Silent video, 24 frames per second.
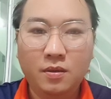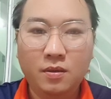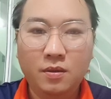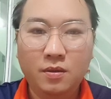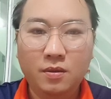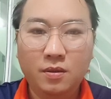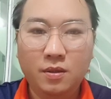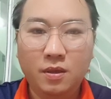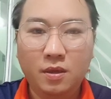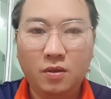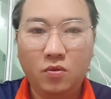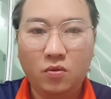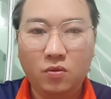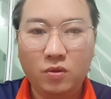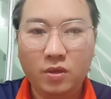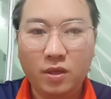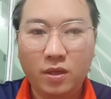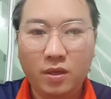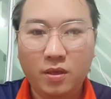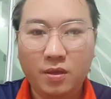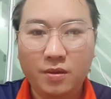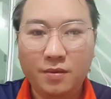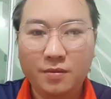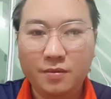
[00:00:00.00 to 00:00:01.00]
chơi cú
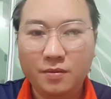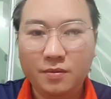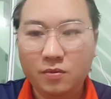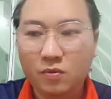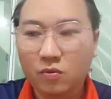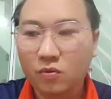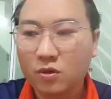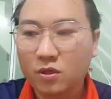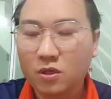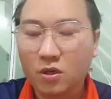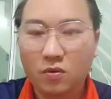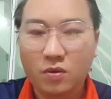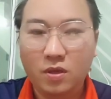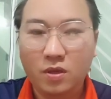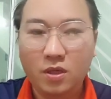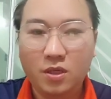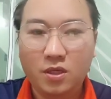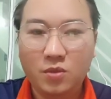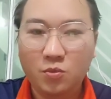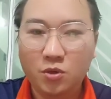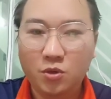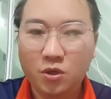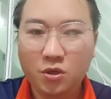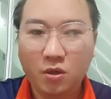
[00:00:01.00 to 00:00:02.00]
chơi lúc trậu chơi
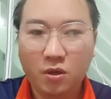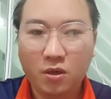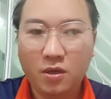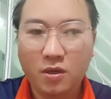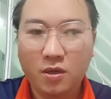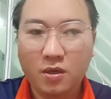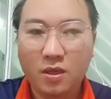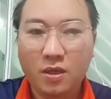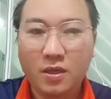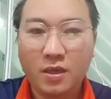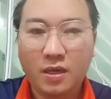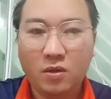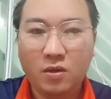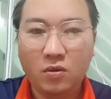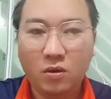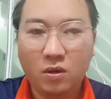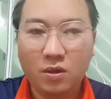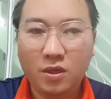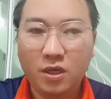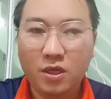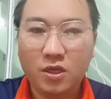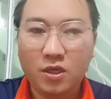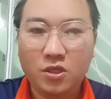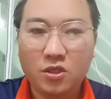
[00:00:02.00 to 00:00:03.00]
chỉ mua rồi liền chơi ra thâu
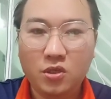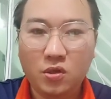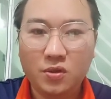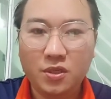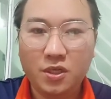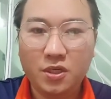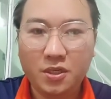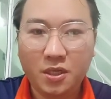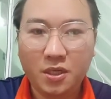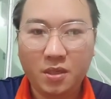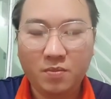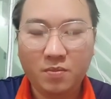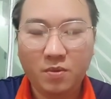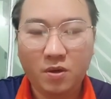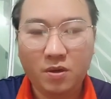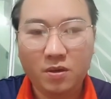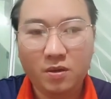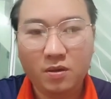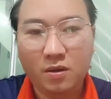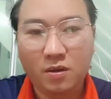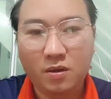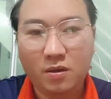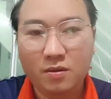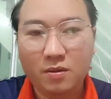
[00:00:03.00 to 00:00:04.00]
lo chơi trò gì sinh hoạt
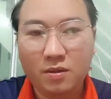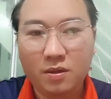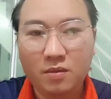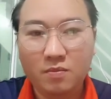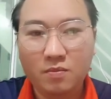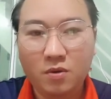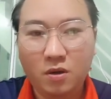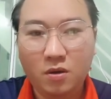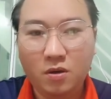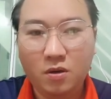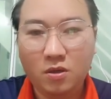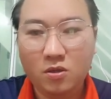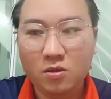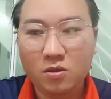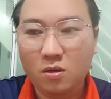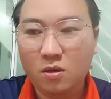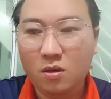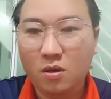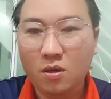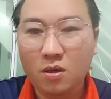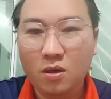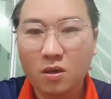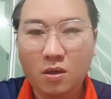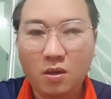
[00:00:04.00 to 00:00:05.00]
thế nào im họ có
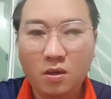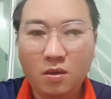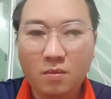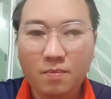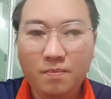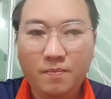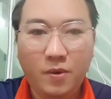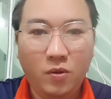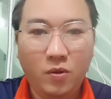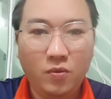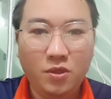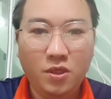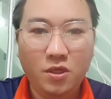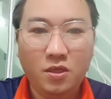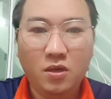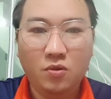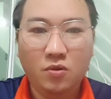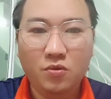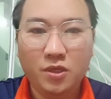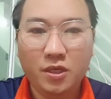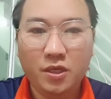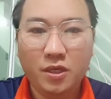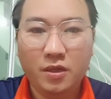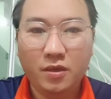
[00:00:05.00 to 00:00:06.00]
trò lâu chi
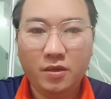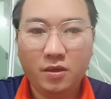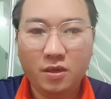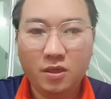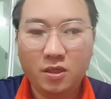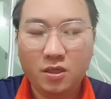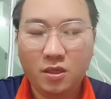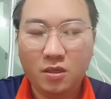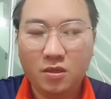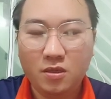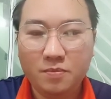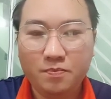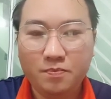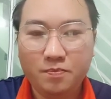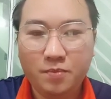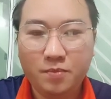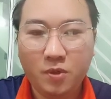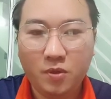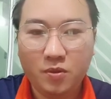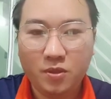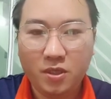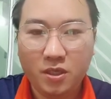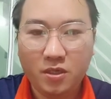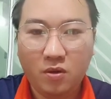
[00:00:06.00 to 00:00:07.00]
rồi gì thì có sợ
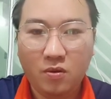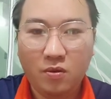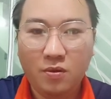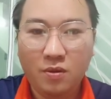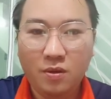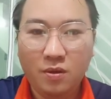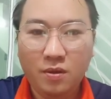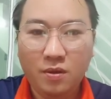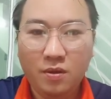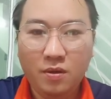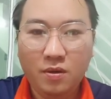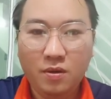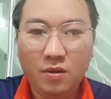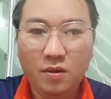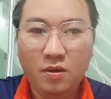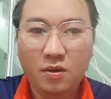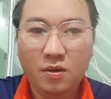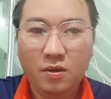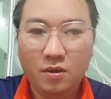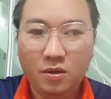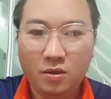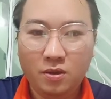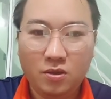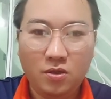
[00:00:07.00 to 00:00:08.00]
lâu chi rồi
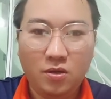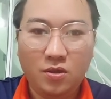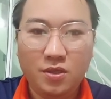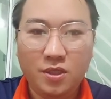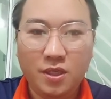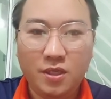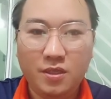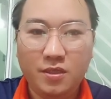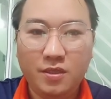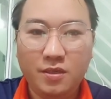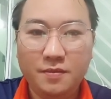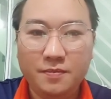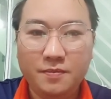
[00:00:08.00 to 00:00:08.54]
rồi trò gì thôi